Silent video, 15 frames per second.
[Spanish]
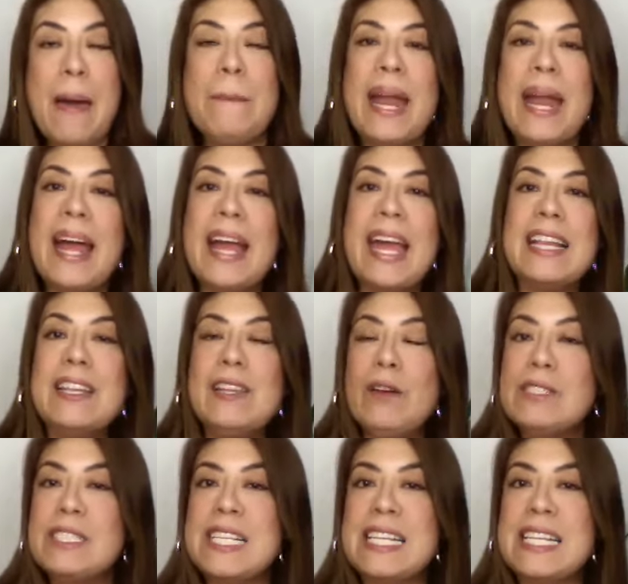para que
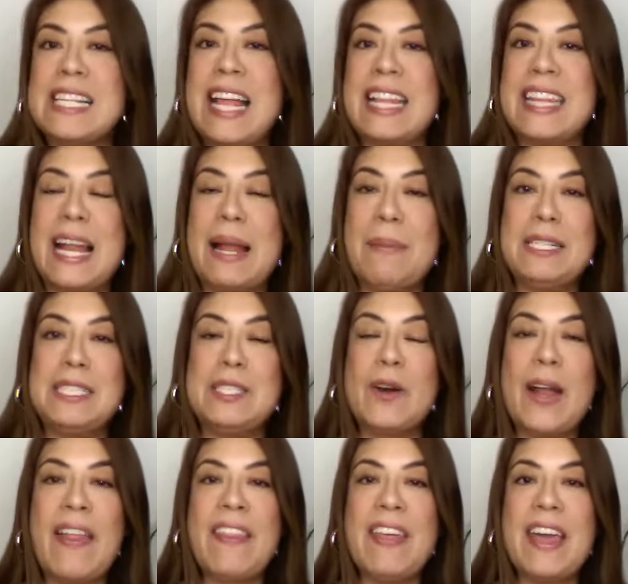entonces la
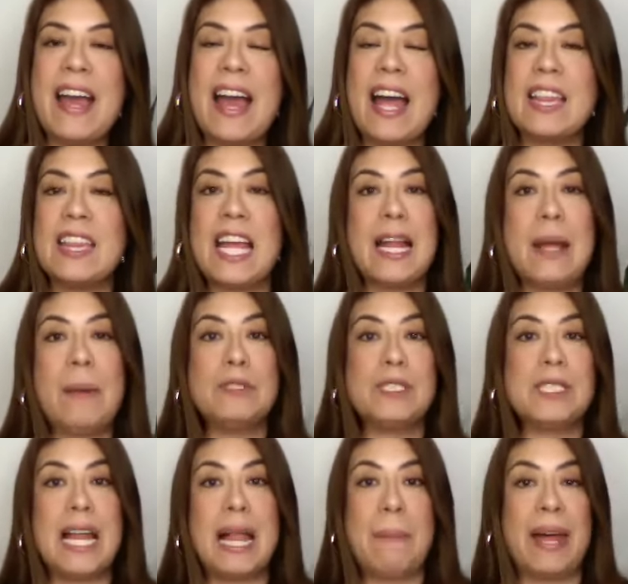televisora diga, tenemos
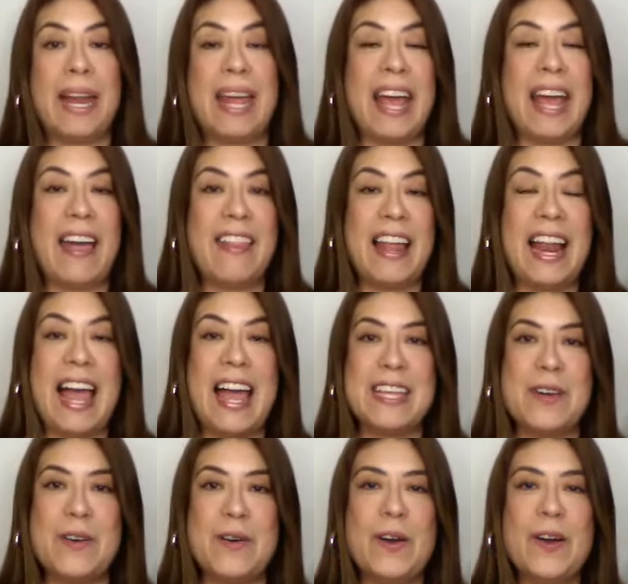a la pareja del
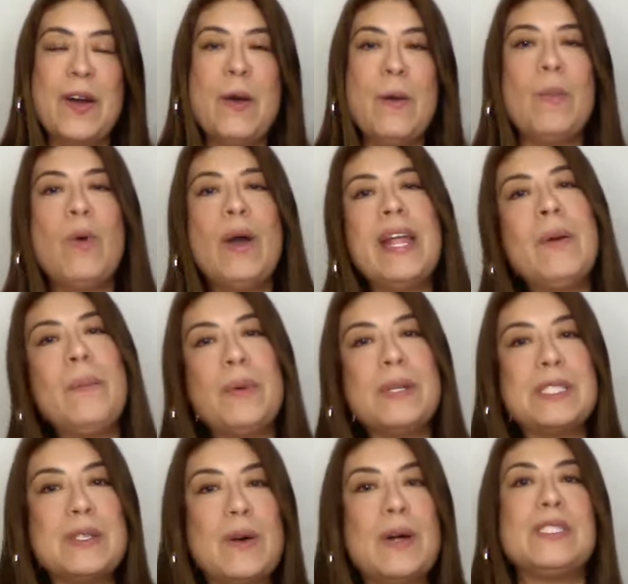año. Bueno,
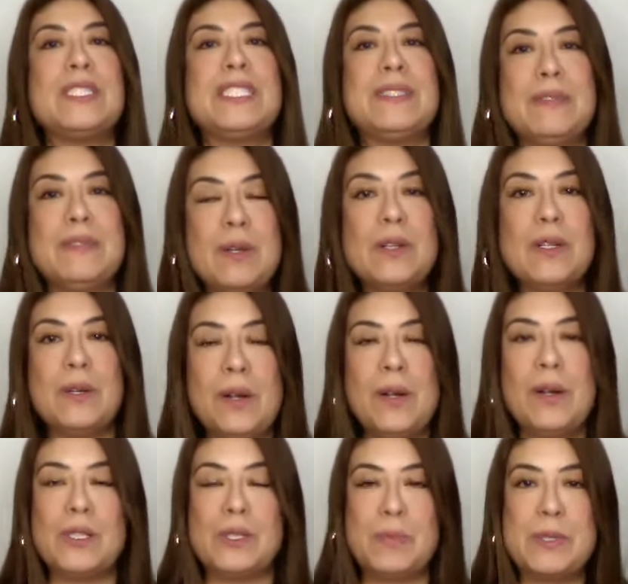pues no
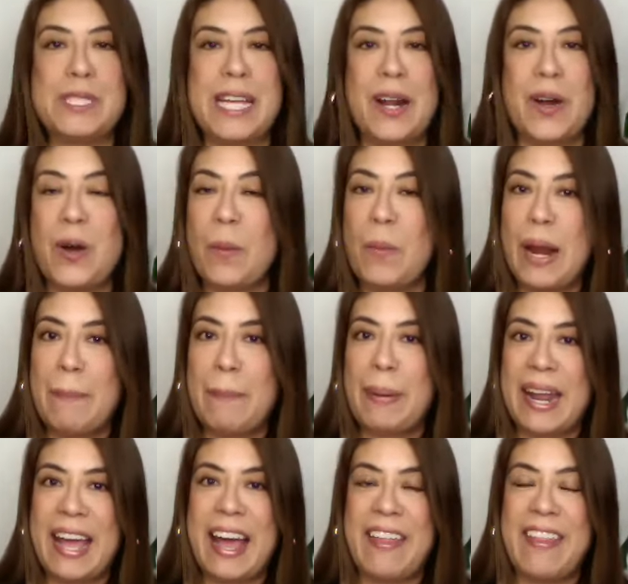los pusieron como la
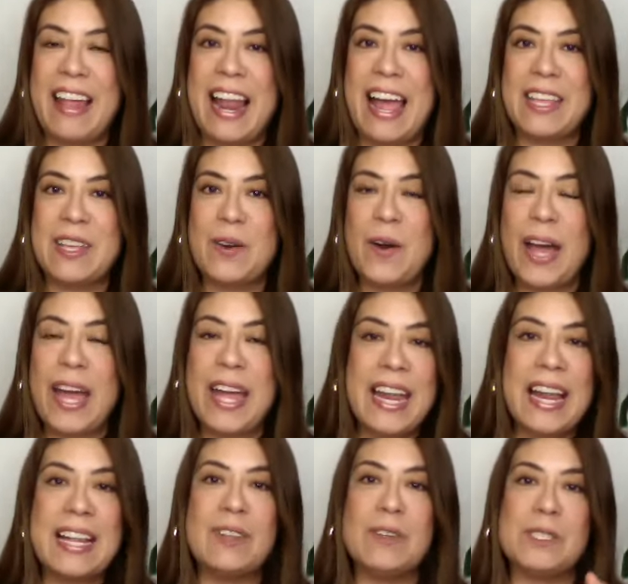pareja del año en
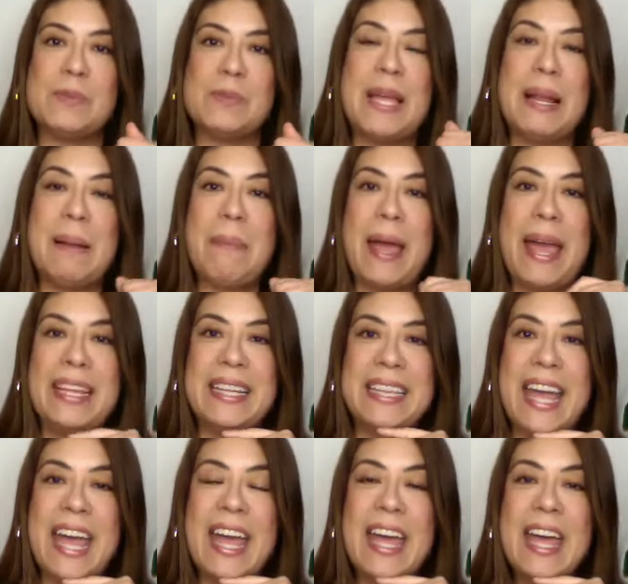el
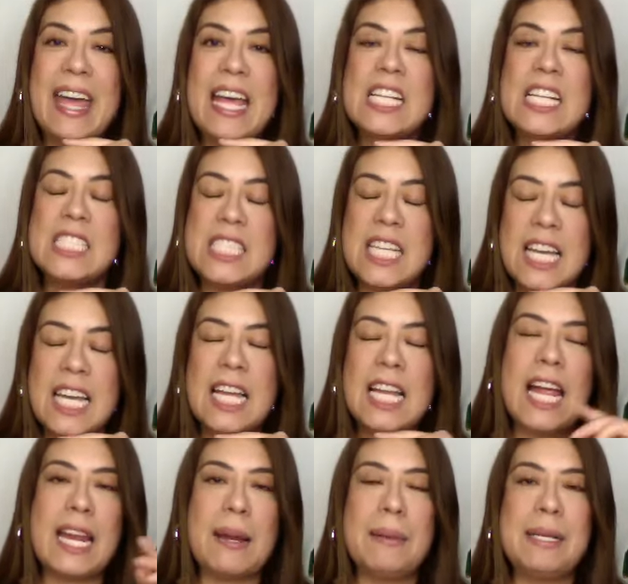2020 Sí,
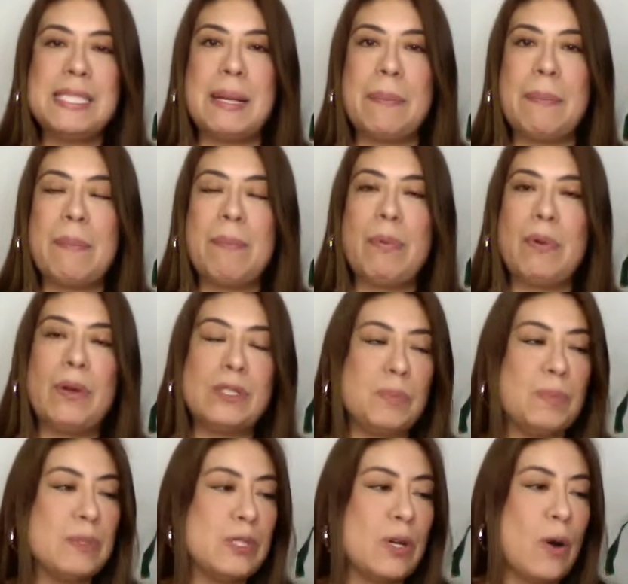la revista People los
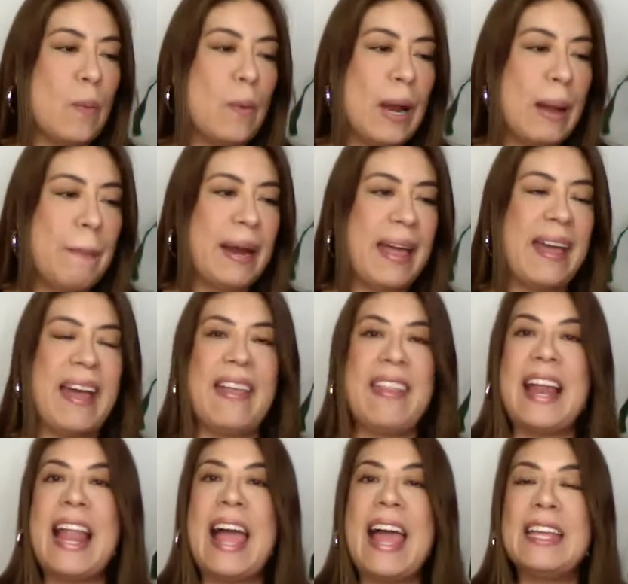puso como la pareja
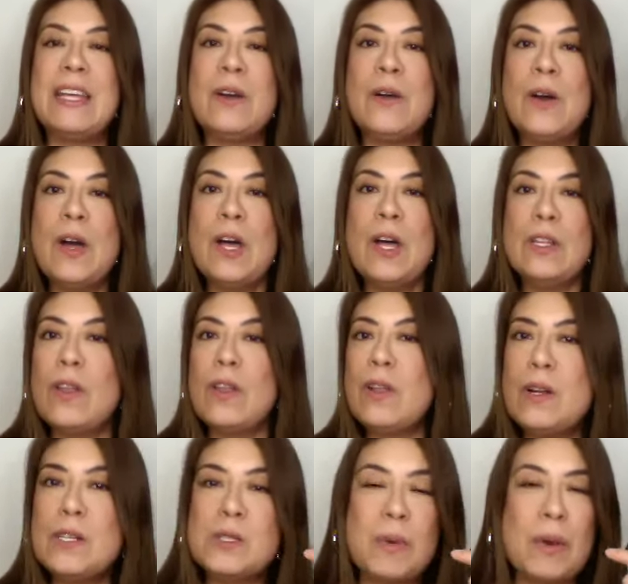del año.
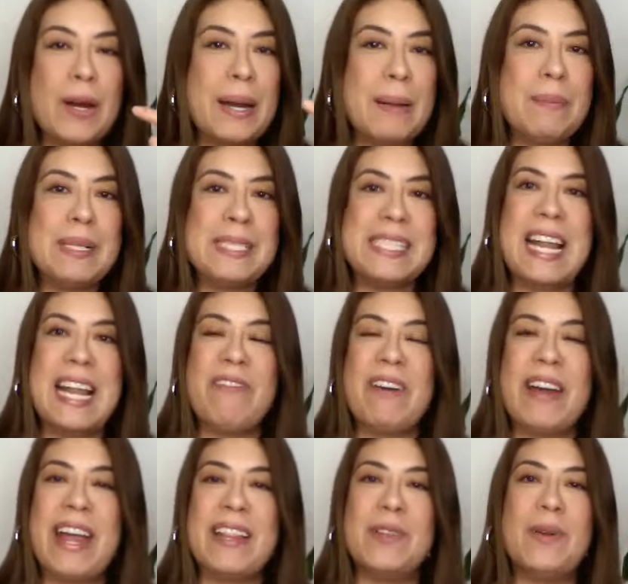Todos los programas de la
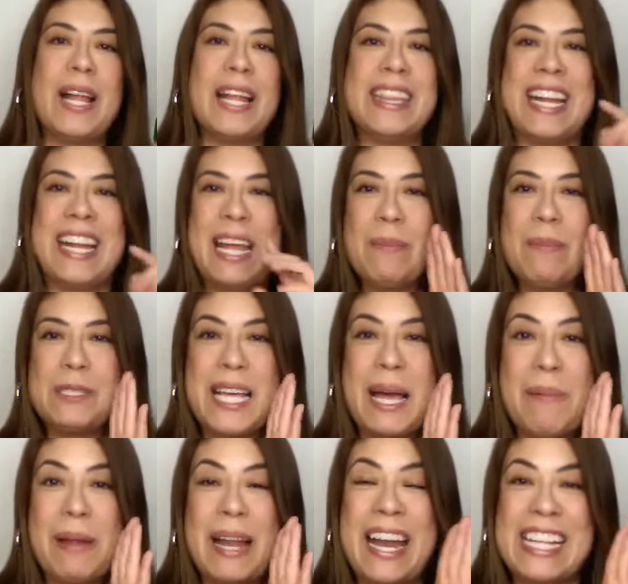farándula teníamos que
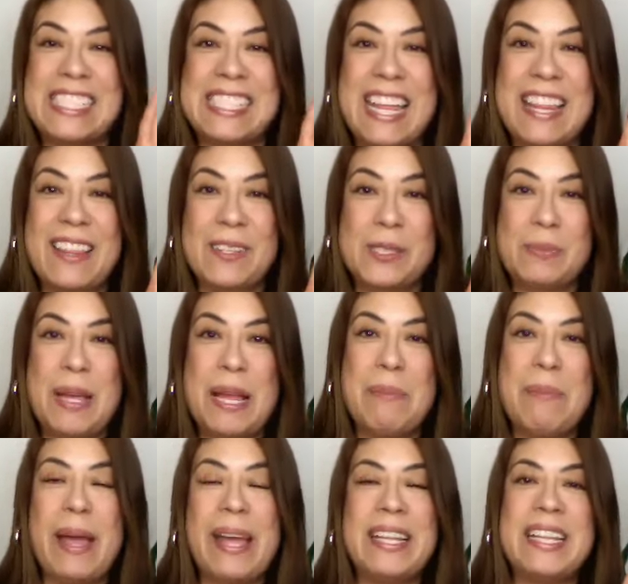hablar este
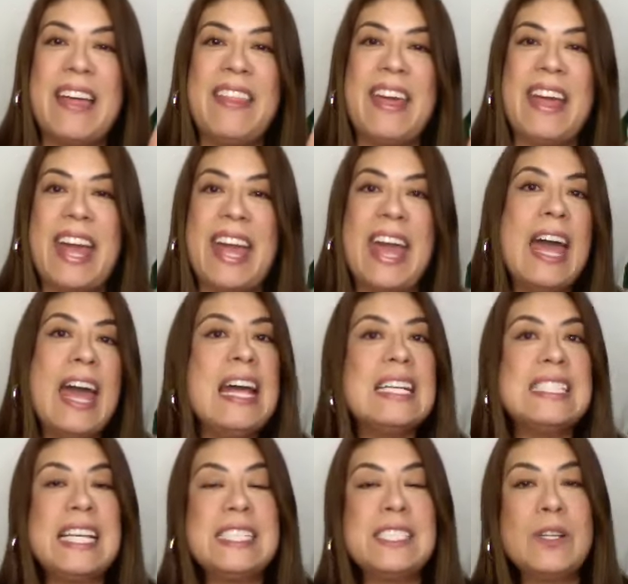2020 de que
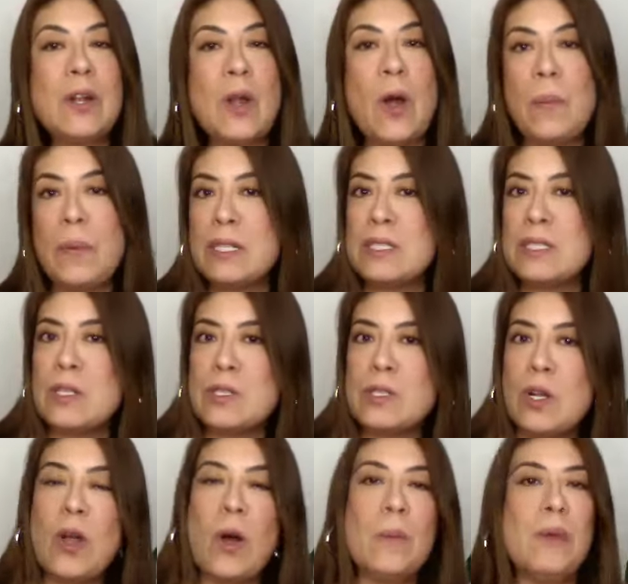si son novios, no
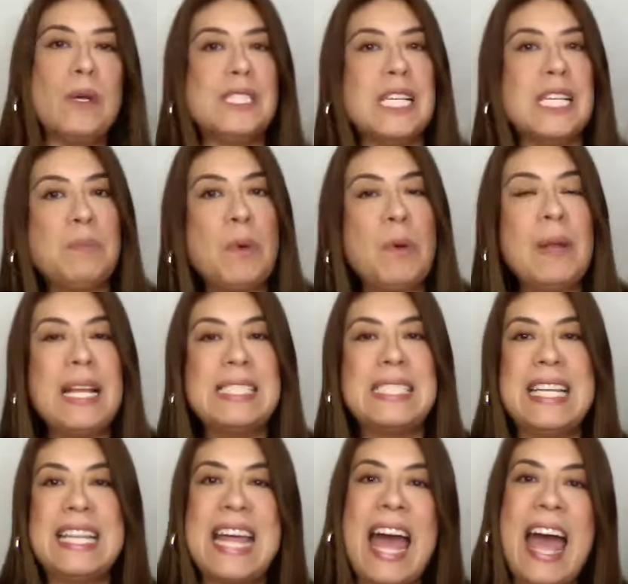son novios, es
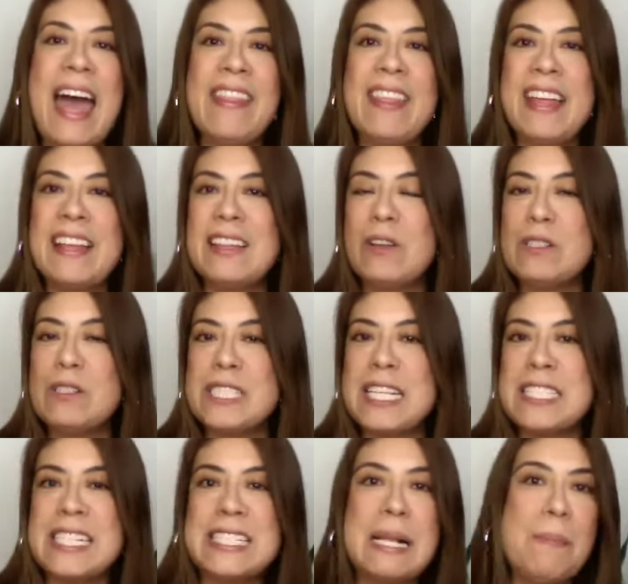publicidad.
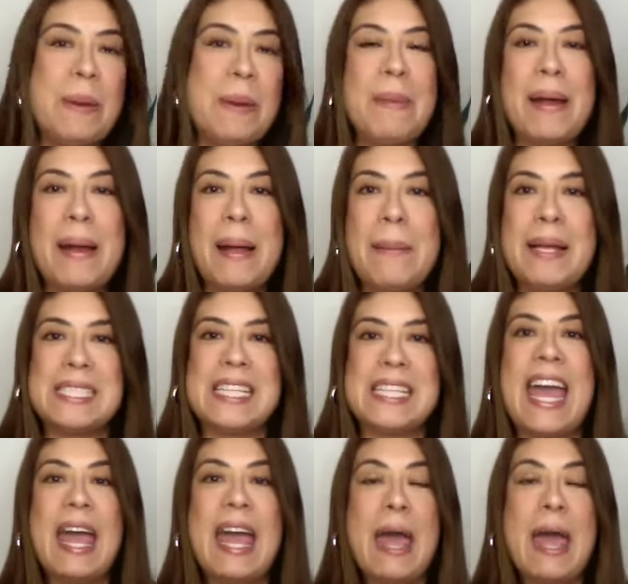Entonces es la primera vez que